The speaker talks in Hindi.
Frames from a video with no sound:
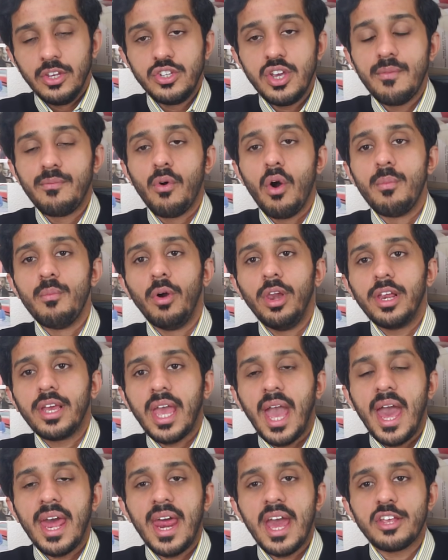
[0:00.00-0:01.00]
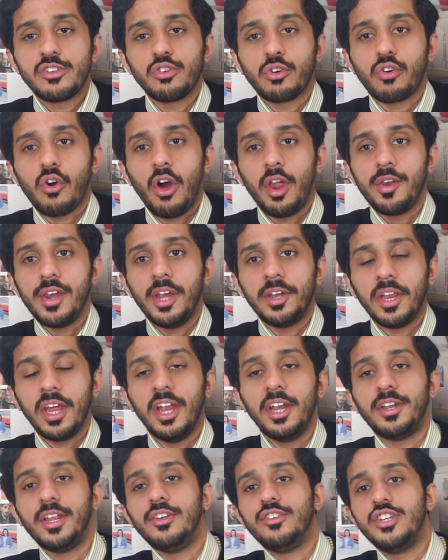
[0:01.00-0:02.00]
ये वो मुल्क कह रहा है जो कॉर्नेट
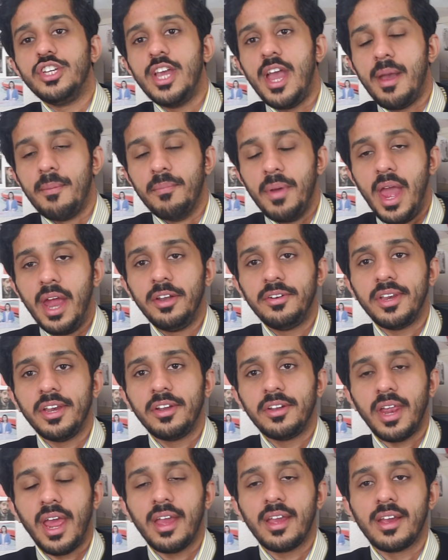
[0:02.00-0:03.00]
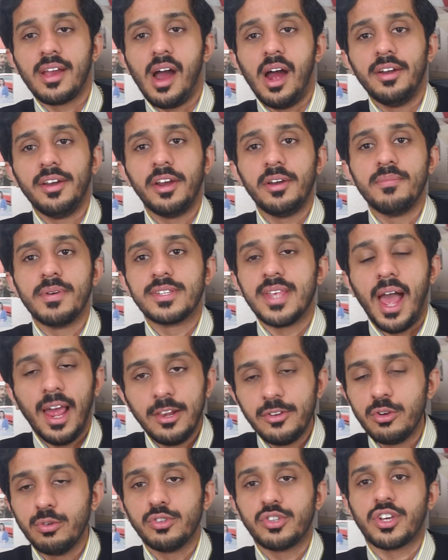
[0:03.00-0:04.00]
एटीजीएम एंटी टैंक गाइडेड
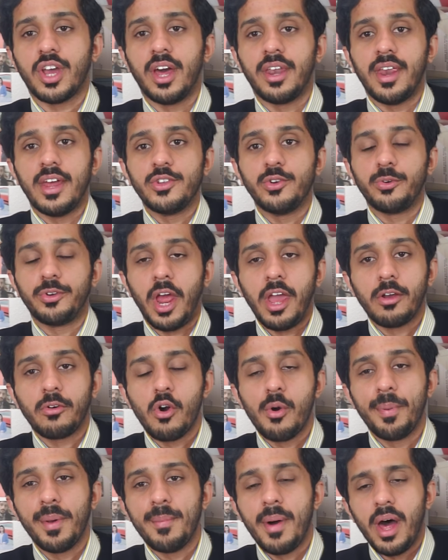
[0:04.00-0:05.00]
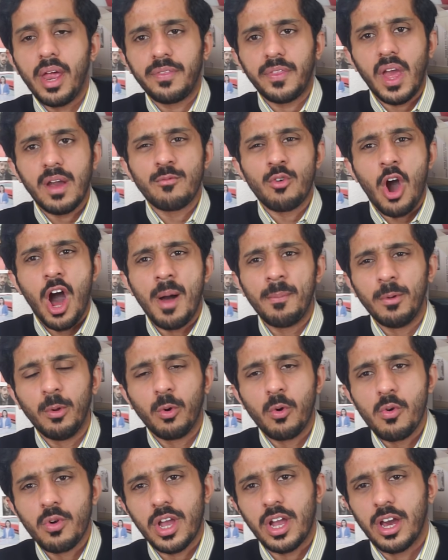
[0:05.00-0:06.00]
मिसाइल यूज कर रहा है जो टैंकों पे मारते हैं वो आम
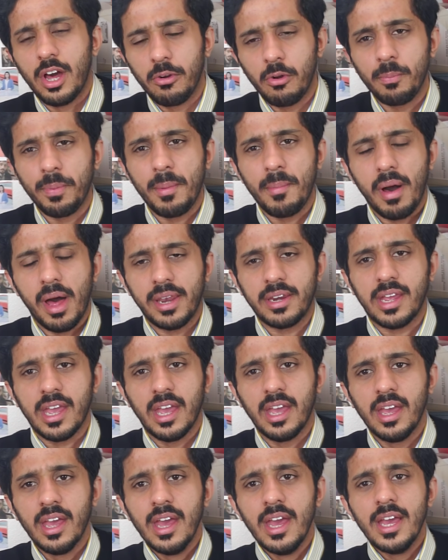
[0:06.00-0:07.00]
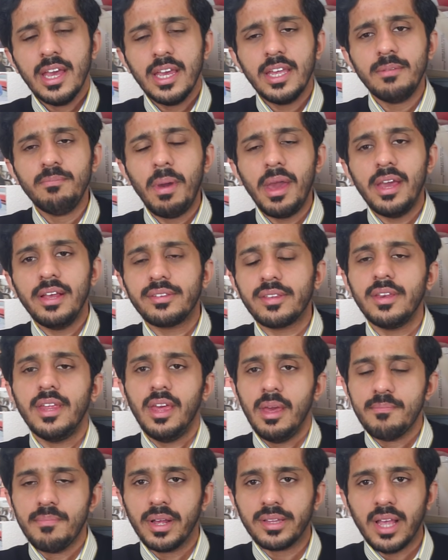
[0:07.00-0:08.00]
लोगों के घरों पे मार के इनमें
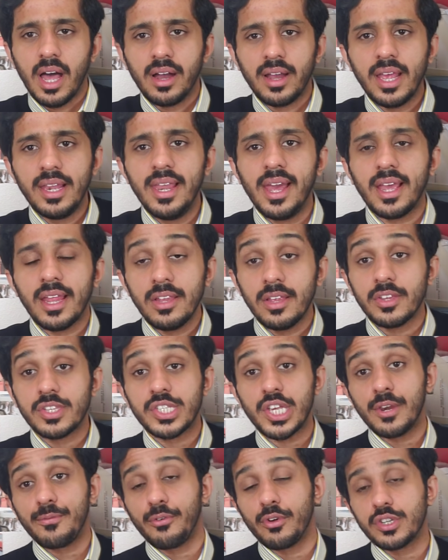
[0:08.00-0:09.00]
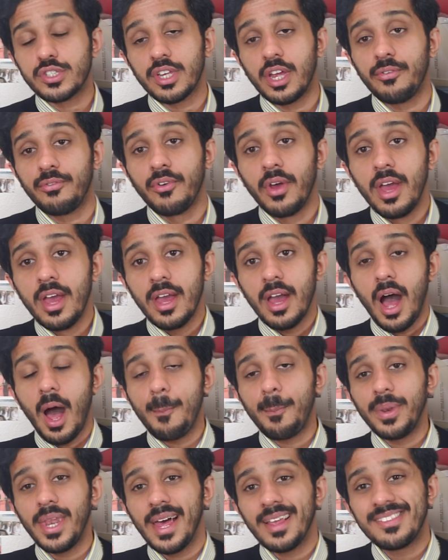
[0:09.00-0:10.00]
इतनी हिम्मत आ गई लेकिन ये सिर्फ और सिर्फ
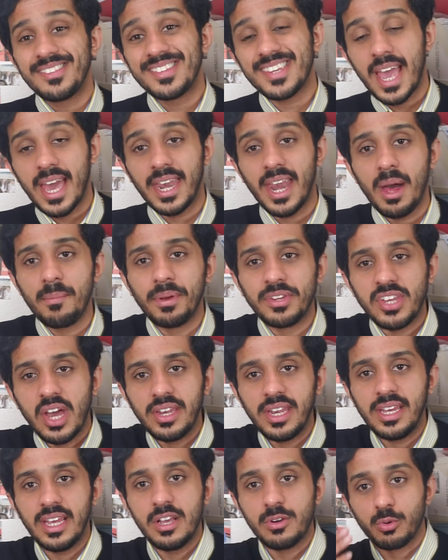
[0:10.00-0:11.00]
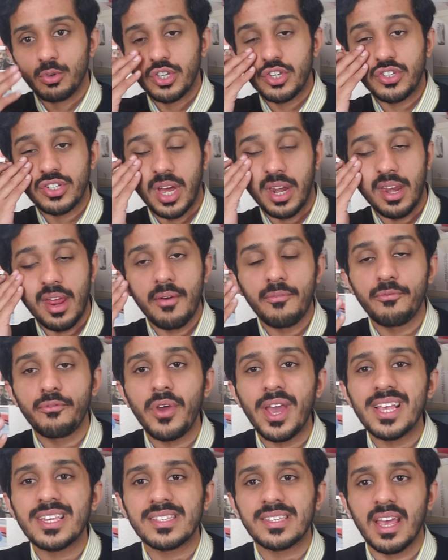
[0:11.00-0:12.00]
अपना चेहरा बचाने की कोशिश कर रहे हैं
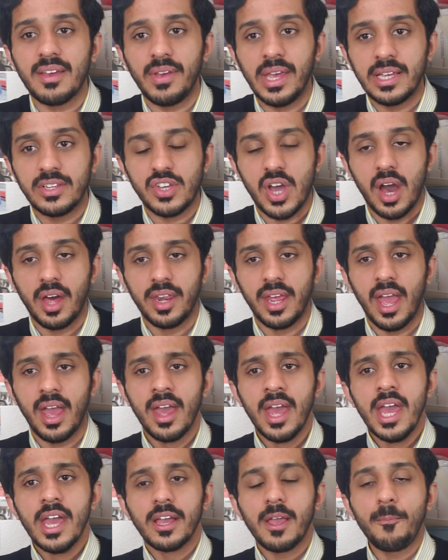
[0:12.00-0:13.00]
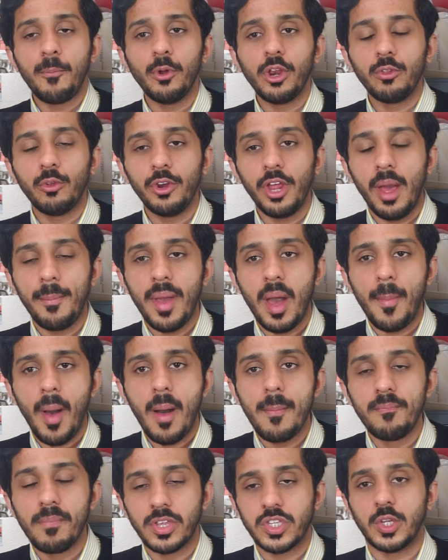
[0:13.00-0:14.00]
फेस सेविंग चाह रहे हैं कि पूरी दुनिया में अब
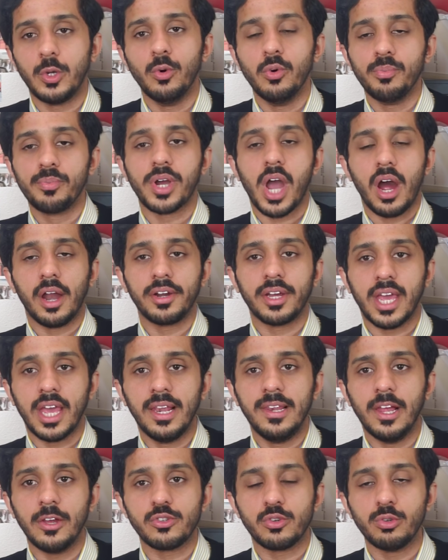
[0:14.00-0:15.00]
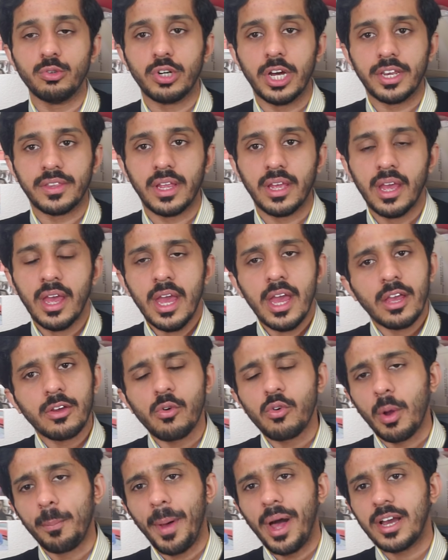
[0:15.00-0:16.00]
हम मजलूम कार्ड खेलना शुरू कर दें
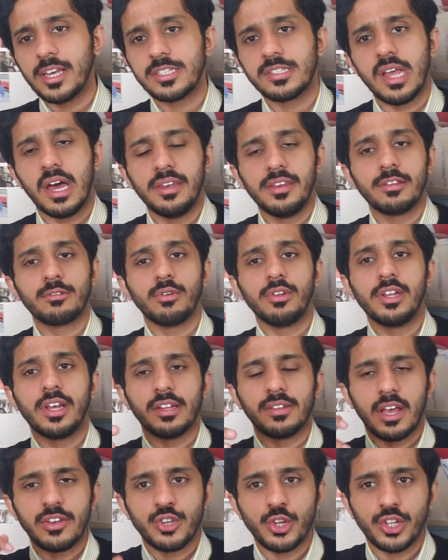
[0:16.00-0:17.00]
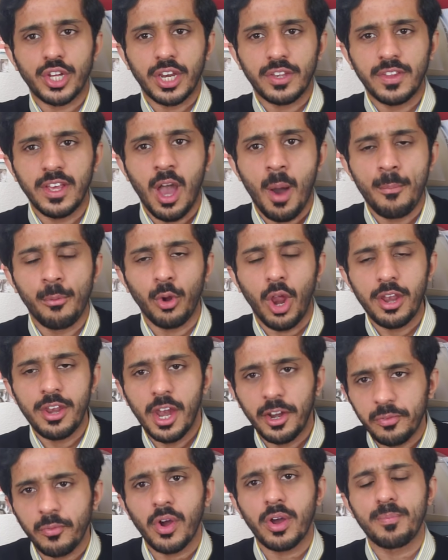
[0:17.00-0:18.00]
क्योंकि पाकिस्तान ने तो इनके दहशतगर्दी का पूरा
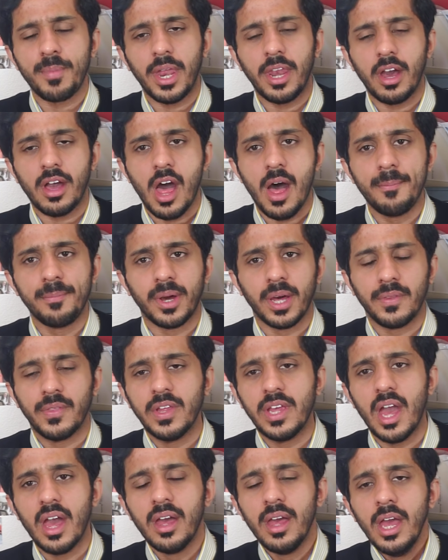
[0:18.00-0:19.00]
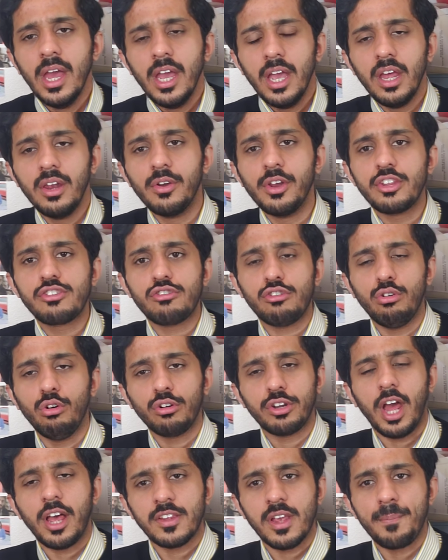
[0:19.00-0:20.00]
नेटवर्क बेनकाब कर दिया है इन्होंने
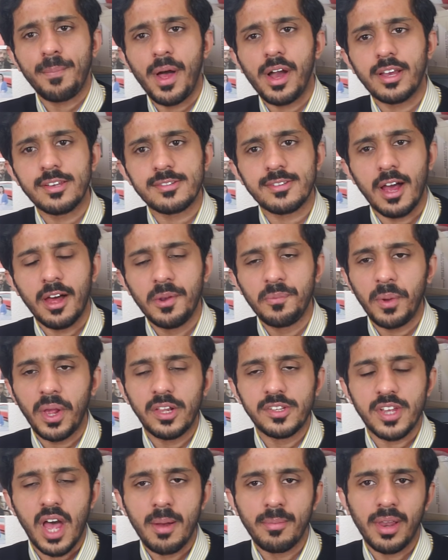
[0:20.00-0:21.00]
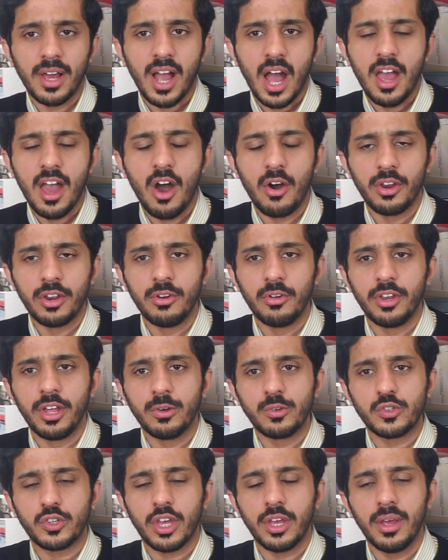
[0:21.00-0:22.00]
छोटा सा पाकिस्तान पर इल्ज़ाम लगाया और इन्होंने
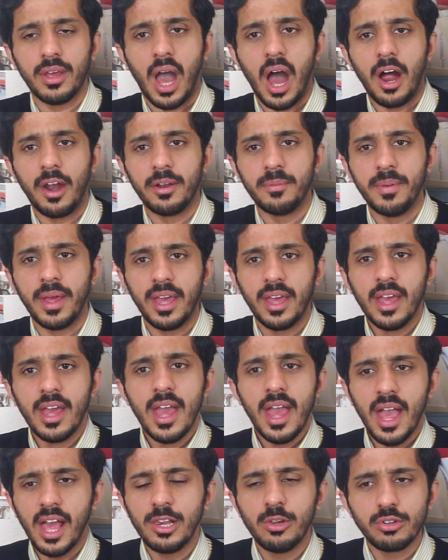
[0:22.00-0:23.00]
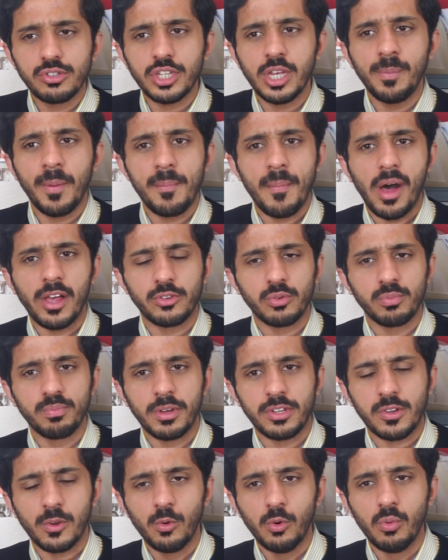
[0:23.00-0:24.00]
उसकी आड़ में एल ओ सी पे
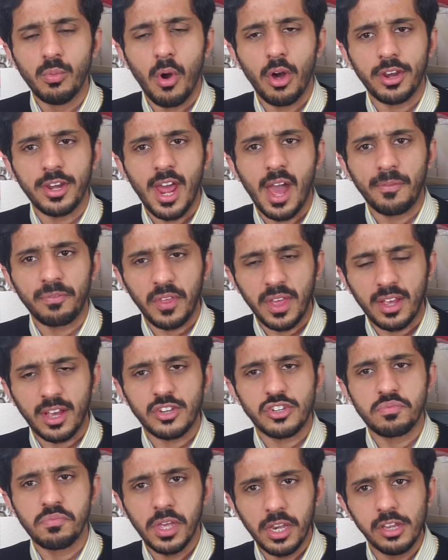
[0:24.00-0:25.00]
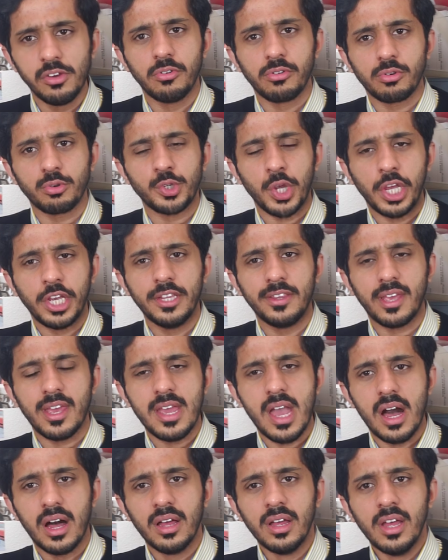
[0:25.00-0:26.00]
मसलूम और निहत्ते कश्मीरियों को शहीद
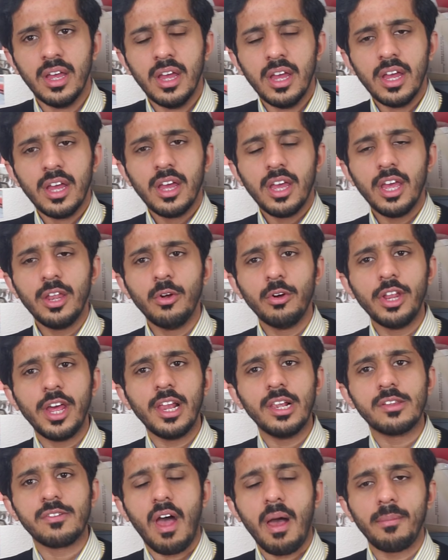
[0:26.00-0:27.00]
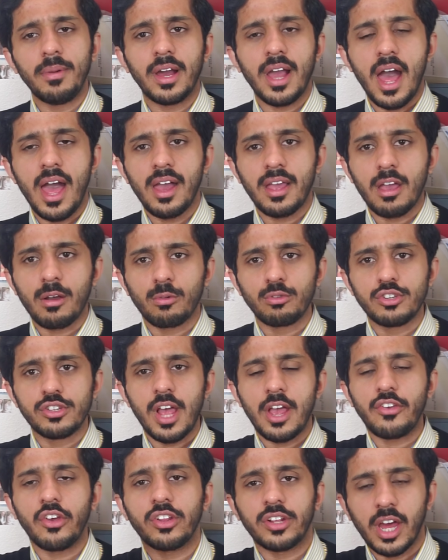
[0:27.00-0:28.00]
किया इन्होंने इल्ज़ाम लगाया कि कुछ
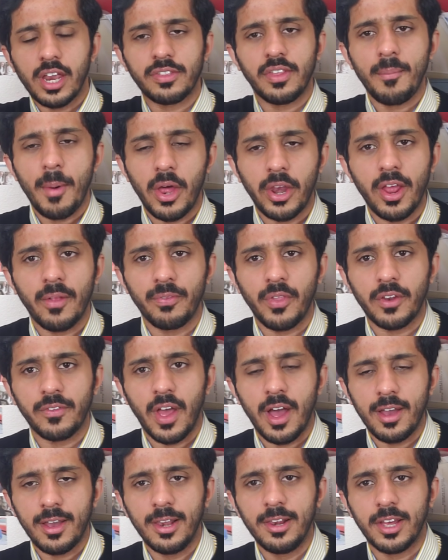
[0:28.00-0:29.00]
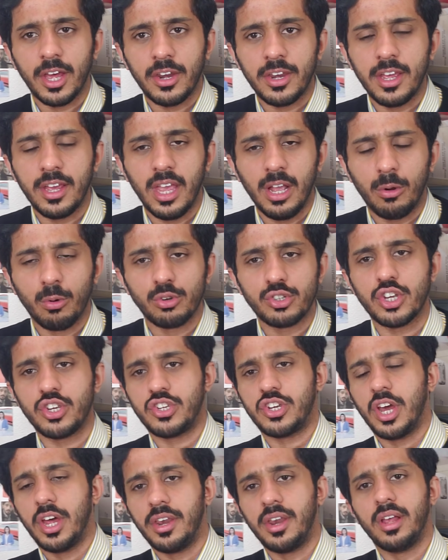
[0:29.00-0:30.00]
दहशतगर्द हमारे अंदर दाखिल करने की
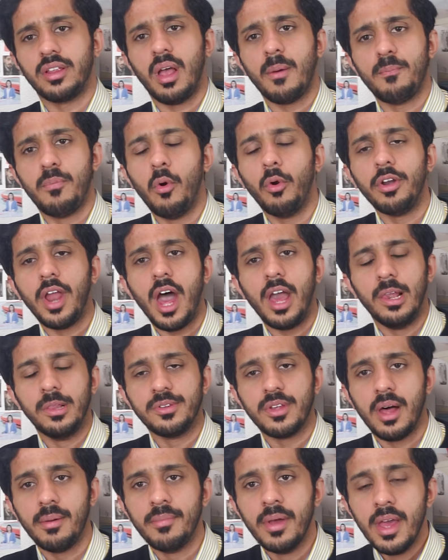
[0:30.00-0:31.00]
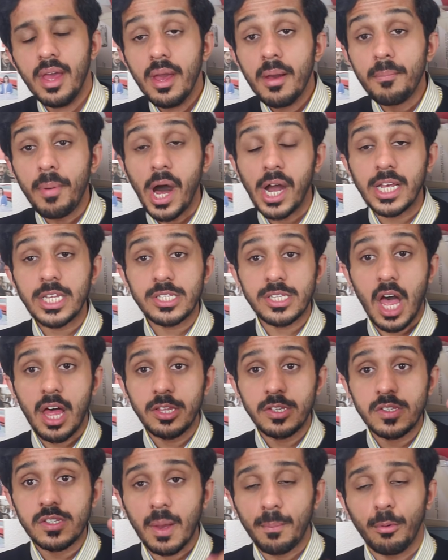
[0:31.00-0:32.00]
कोशिश कर रहा था भोंडा इल्ज़ाम
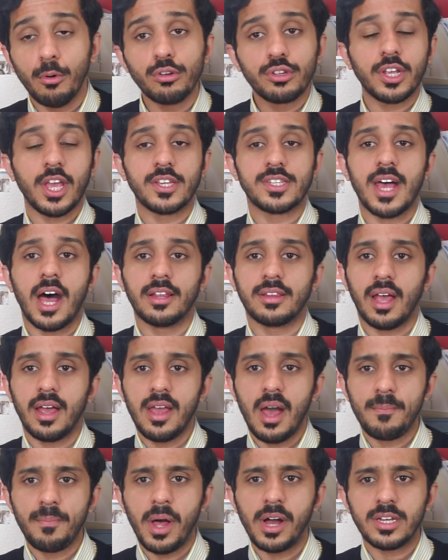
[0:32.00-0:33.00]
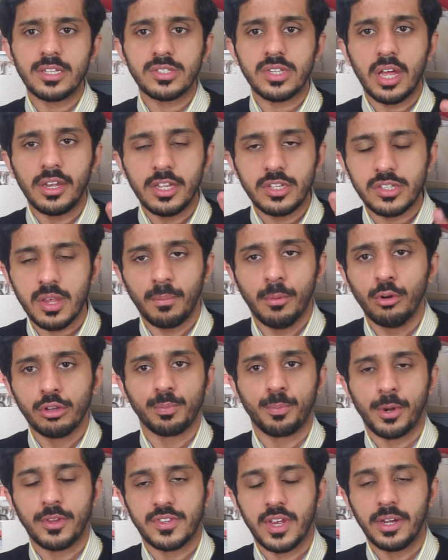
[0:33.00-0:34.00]
पाकिस्तान सबूत के साथ आया पाकिस्तान ने
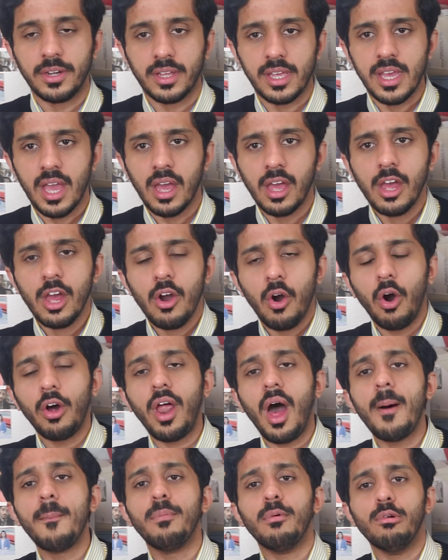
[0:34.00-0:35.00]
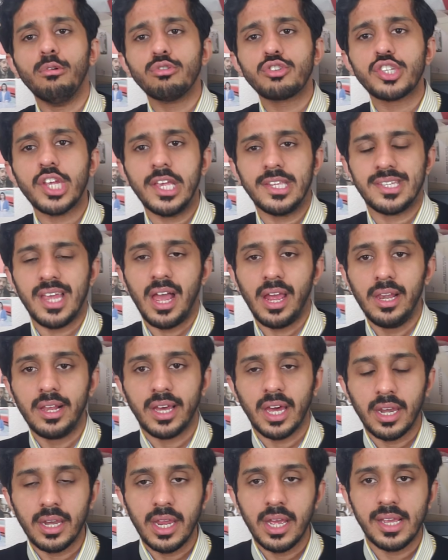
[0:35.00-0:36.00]
सबूत प्रेजेंट किए और अब उसे जायल
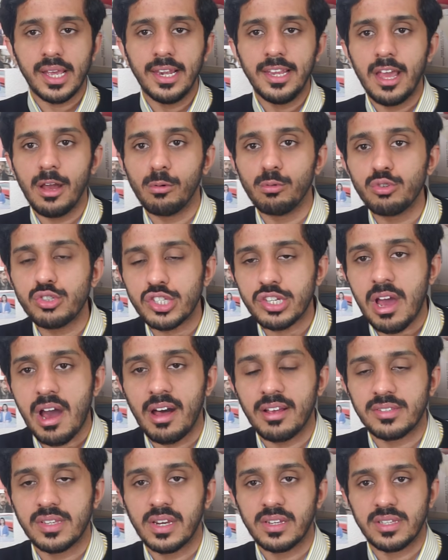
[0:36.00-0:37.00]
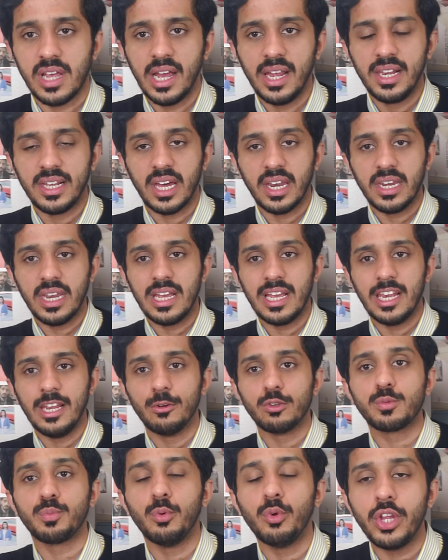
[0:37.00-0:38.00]
करने के लिए उसका असर जायल करने के लिए
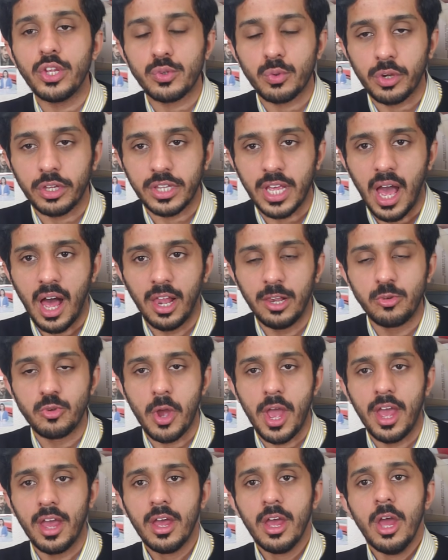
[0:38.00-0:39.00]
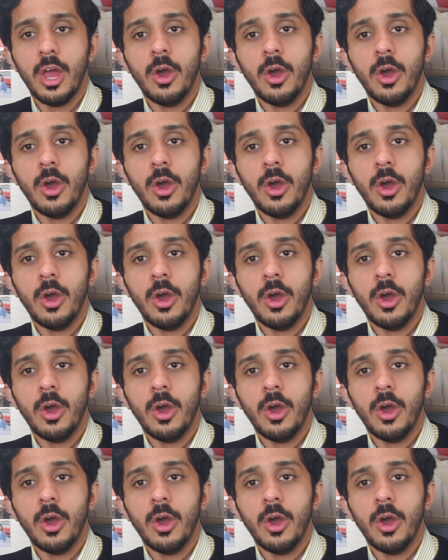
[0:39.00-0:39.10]
उस पूरी सूरत हाल जो है